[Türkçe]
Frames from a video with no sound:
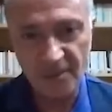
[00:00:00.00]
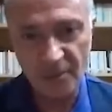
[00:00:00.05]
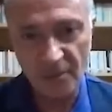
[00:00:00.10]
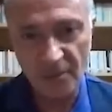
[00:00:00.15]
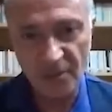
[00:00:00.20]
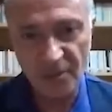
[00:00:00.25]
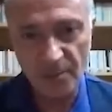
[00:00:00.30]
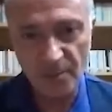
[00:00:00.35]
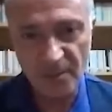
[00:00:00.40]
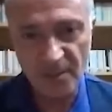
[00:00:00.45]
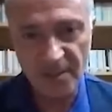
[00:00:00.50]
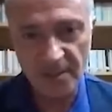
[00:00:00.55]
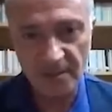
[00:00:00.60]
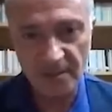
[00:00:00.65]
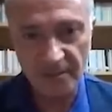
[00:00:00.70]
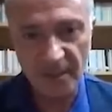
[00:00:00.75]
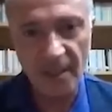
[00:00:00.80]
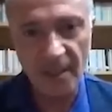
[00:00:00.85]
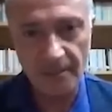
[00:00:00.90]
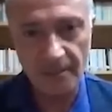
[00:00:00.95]
Soy
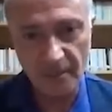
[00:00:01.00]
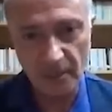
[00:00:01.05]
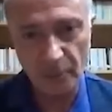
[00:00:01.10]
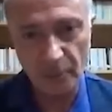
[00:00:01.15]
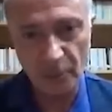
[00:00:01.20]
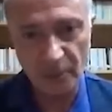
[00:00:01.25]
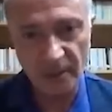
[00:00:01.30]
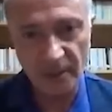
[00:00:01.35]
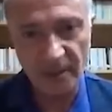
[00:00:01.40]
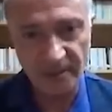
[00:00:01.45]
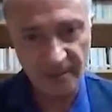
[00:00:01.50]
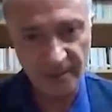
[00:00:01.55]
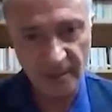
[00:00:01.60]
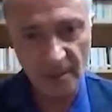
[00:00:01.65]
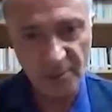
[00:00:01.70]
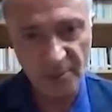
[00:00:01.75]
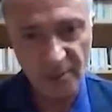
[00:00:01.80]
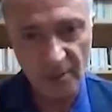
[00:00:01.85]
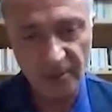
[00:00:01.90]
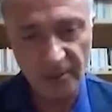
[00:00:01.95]
ismimizi verme burada.
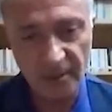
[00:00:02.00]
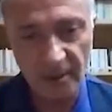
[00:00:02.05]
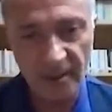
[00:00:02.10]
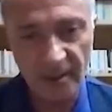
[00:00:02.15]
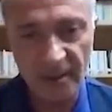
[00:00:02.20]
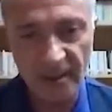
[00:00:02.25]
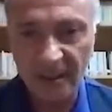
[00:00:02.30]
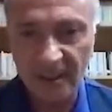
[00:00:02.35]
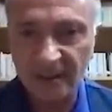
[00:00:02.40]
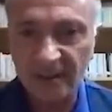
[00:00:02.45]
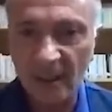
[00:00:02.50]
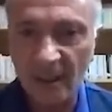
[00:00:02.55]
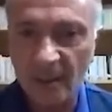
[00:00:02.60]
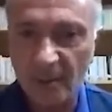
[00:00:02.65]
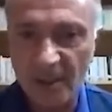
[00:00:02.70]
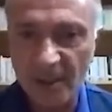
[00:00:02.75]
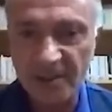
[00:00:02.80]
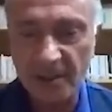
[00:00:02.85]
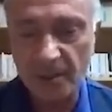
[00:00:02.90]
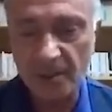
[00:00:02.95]
Trabzon'da
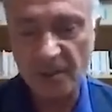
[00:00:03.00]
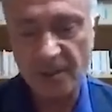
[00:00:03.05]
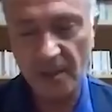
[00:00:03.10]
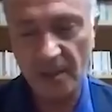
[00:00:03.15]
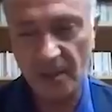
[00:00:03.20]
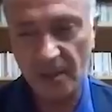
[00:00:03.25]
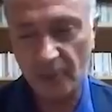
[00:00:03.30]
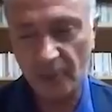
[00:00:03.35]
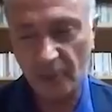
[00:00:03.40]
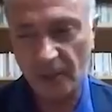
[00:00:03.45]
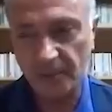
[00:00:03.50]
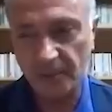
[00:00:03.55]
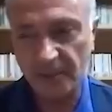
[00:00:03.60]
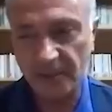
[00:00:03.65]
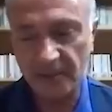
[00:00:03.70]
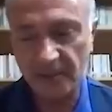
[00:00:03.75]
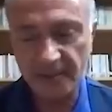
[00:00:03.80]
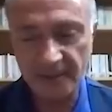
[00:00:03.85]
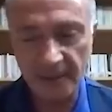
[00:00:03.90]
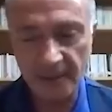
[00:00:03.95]
daha başka bir şeyler
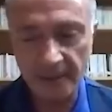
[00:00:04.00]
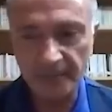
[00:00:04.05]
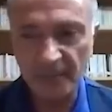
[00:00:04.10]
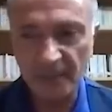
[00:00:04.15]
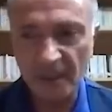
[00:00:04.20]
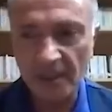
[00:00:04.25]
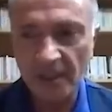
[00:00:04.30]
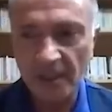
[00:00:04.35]
olabilir diye.